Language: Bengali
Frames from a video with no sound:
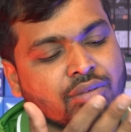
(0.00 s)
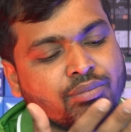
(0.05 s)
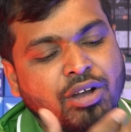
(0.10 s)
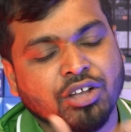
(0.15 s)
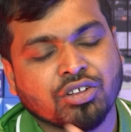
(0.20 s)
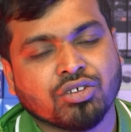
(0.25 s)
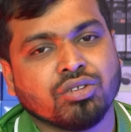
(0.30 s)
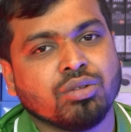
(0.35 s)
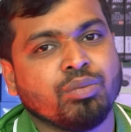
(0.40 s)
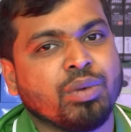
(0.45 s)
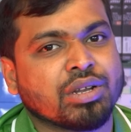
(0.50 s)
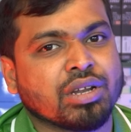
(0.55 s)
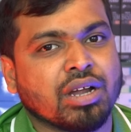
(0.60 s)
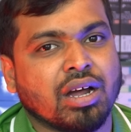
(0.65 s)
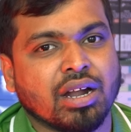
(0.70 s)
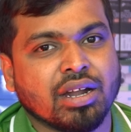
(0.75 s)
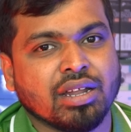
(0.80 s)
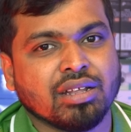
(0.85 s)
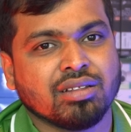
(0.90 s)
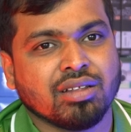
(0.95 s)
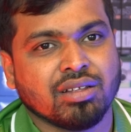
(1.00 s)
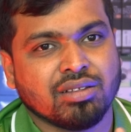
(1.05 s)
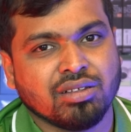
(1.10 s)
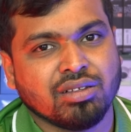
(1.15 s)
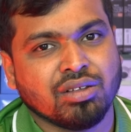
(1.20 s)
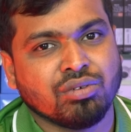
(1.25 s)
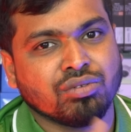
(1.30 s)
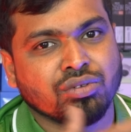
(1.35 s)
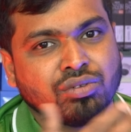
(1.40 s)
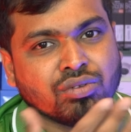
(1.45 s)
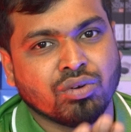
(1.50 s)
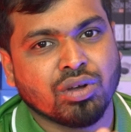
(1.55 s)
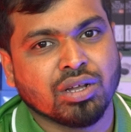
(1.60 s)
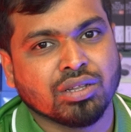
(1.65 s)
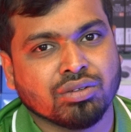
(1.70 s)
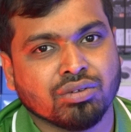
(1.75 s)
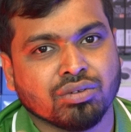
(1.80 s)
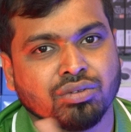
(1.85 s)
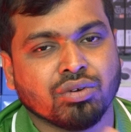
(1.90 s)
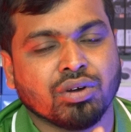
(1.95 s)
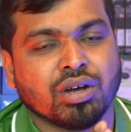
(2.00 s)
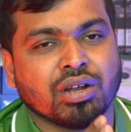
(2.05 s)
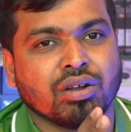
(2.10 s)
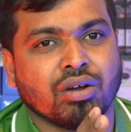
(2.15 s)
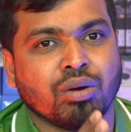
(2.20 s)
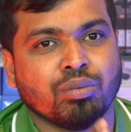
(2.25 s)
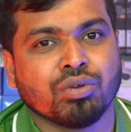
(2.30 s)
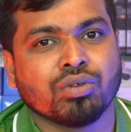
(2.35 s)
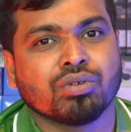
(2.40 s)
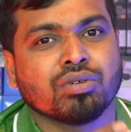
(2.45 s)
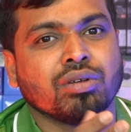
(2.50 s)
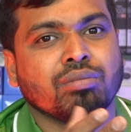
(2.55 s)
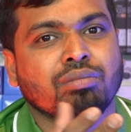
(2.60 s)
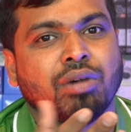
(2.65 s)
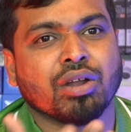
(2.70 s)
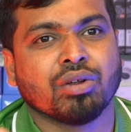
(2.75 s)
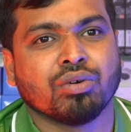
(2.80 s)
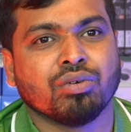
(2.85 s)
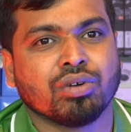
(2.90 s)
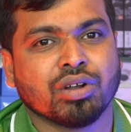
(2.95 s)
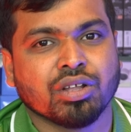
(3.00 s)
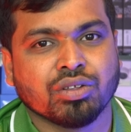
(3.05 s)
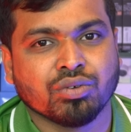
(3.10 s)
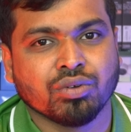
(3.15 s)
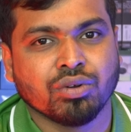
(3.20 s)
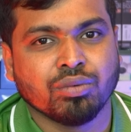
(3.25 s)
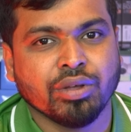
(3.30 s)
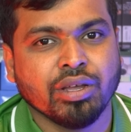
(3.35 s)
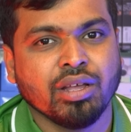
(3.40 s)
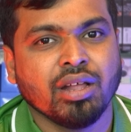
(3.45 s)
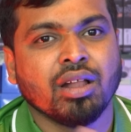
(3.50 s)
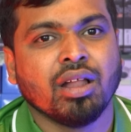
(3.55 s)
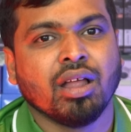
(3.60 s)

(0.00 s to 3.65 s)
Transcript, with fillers: পাঁচশো জিবি একটা হার্ড ডিস্ক নিয়েছি যেহেতু দোকান তো দোকান অবশ্যই বারো ঘন্টা চলবে